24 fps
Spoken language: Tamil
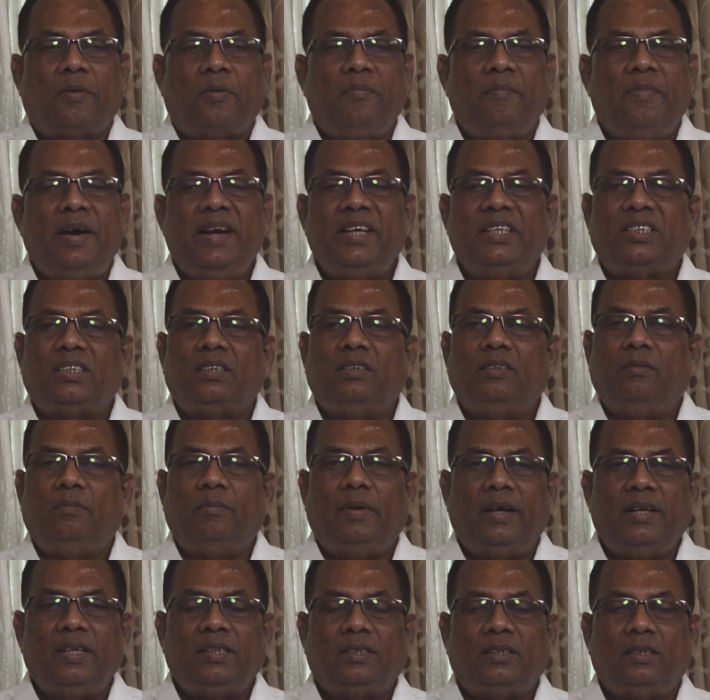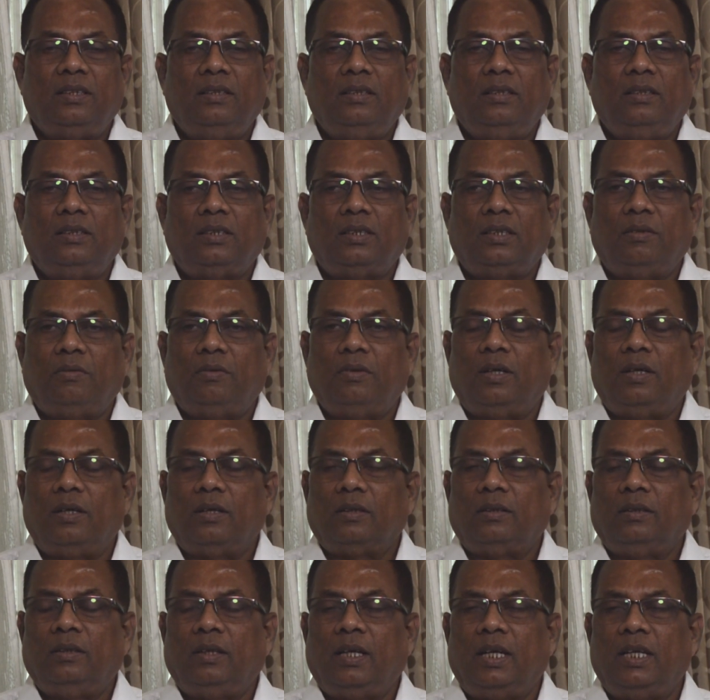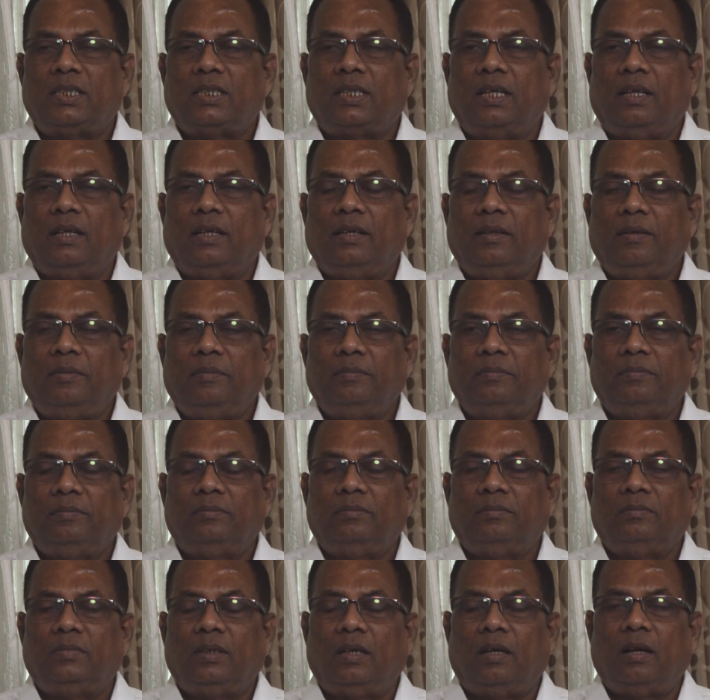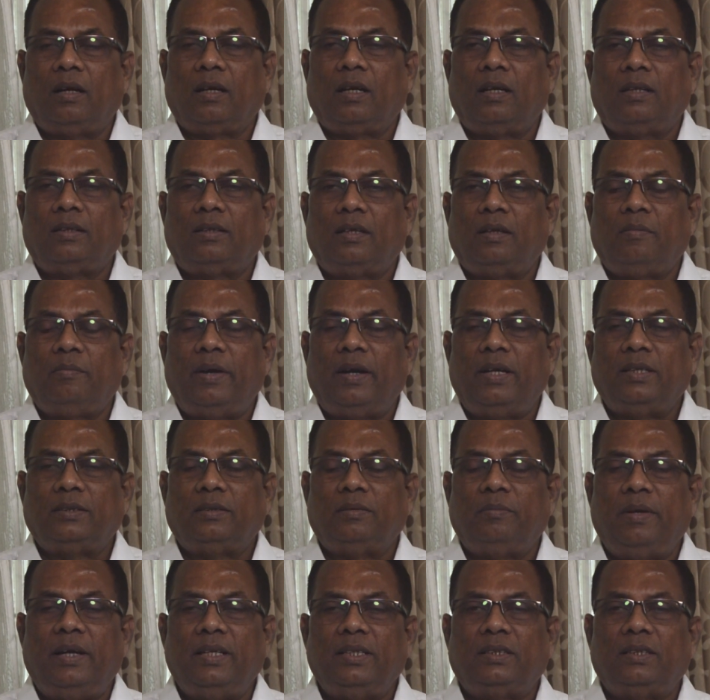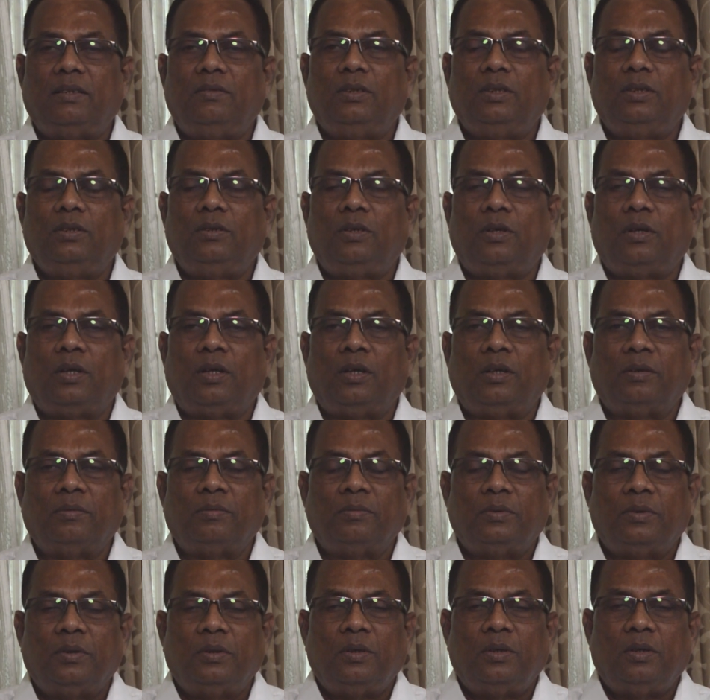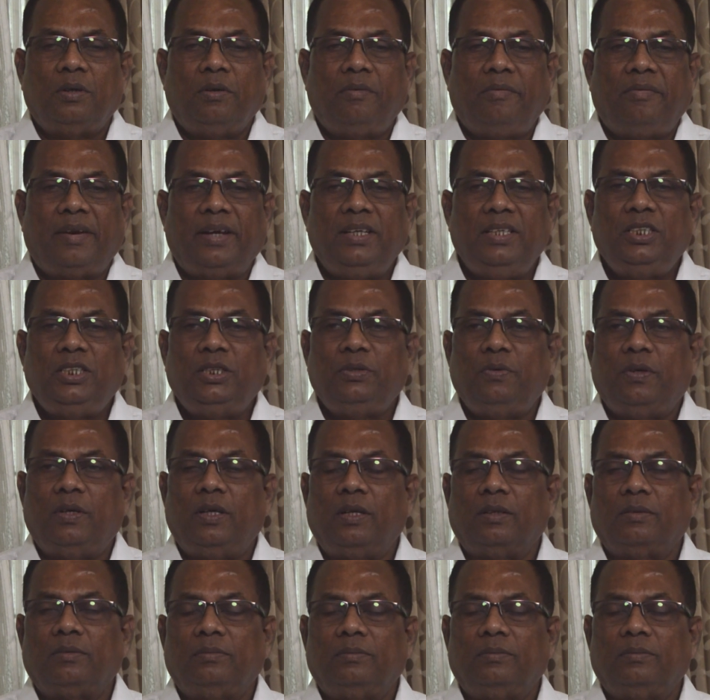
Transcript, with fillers: மெடிசன் மெடிசன் இஸ் த வேர்ட் இங்கிலீஷில் ஆங்கிலத்தில் மெடிசன் மெடிசன் வந்து ஒரு ஃப்ரெஞ்சு வேர்டு